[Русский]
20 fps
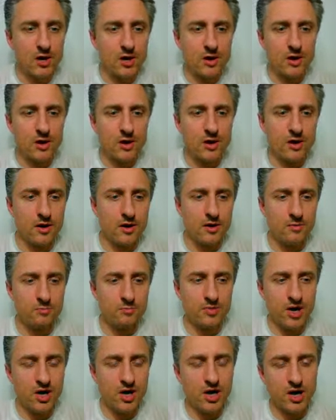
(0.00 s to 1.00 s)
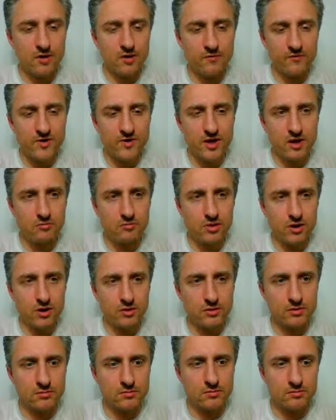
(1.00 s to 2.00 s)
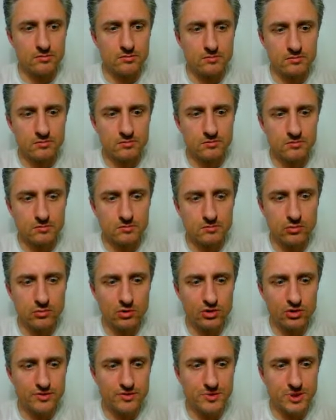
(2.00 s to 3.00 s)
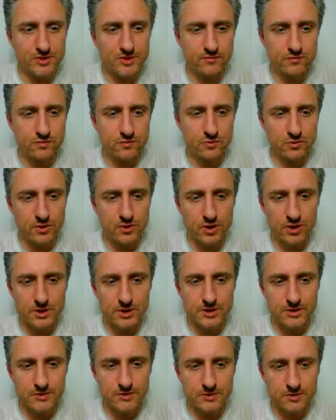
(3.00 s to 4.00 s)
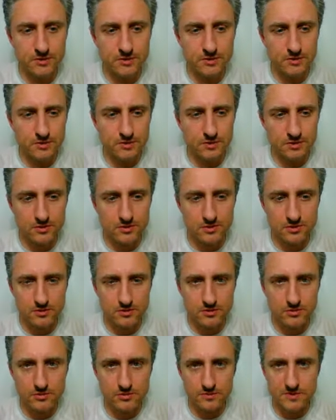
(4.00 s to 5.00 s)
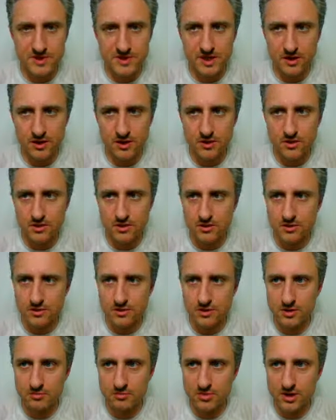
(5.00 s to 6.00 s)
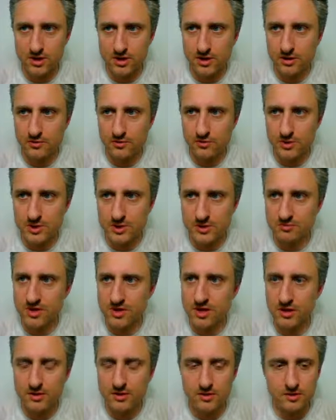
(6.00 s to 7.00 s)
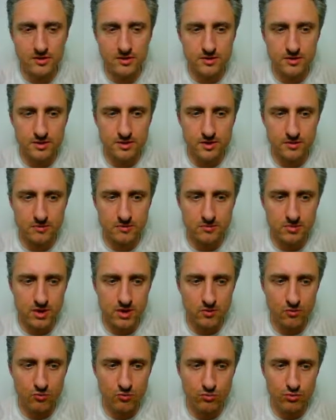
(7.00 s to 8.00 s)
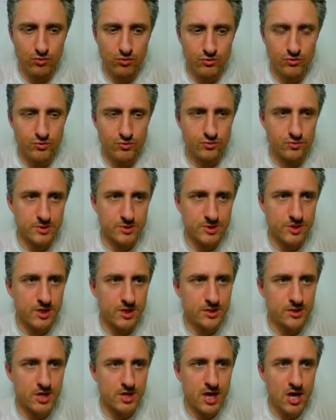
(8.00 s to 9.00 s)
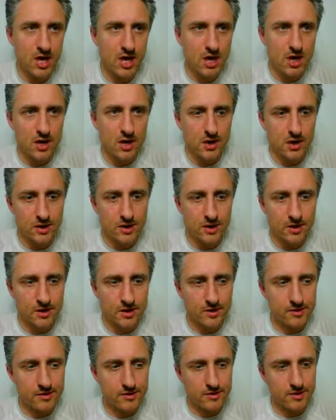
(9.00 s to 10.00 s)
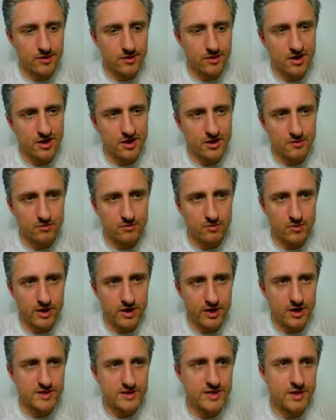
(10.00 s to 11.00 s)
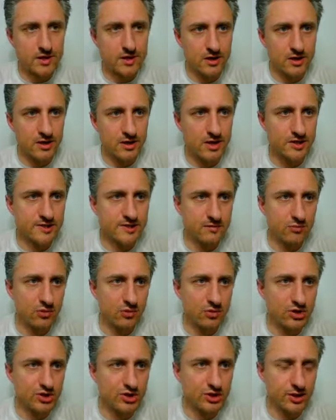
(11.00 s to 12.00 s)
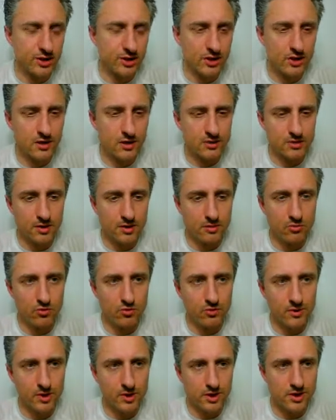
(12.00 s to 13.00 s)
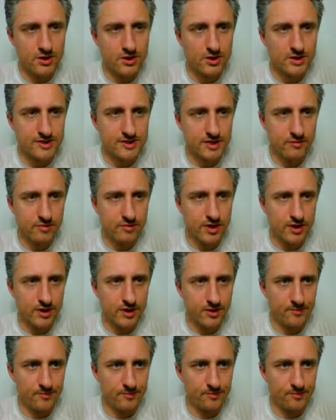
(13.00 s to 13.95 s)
А, программ в Debian больше всего из вот, э, всяких типа Linux Mint или Ubuntu, то здесь а, их гораздо-гораздо больше и работают они стабильнее.